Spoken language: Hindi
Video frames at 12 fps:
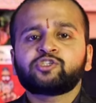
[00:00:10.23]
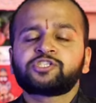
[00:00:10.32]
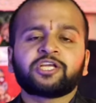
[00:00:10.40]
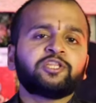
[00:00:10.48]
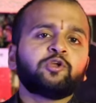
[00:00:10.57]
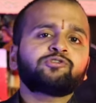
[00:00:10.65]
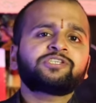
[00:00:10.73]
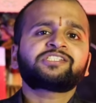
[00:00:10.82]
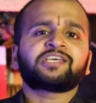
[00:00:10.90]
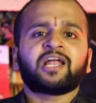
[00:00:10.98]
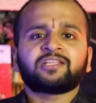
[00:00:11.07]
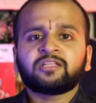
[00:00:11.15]
सदियों से
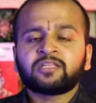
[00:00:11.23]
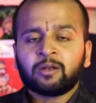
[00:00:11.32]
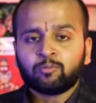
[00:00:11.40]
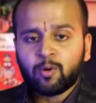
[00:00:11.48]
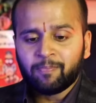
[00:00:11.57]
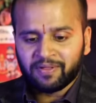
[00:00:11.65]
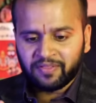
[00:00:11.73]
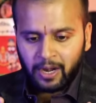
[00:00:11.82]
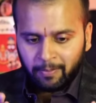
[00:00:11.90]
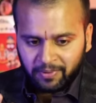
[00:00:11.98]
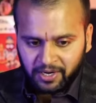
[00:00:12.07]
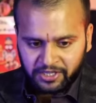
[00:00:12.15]
सनातन धर्म को
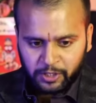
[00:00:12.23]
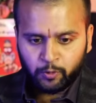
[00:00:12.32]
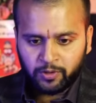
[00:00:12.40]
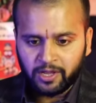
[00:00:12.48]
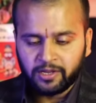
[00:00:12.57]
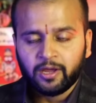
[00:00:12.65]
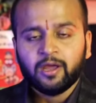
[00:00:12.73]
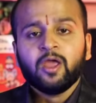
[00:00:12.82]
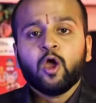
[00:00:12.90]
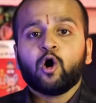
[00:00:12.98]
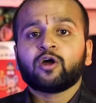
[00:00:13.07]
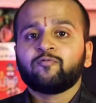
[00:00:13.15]
बदनाम करती हुई आई है और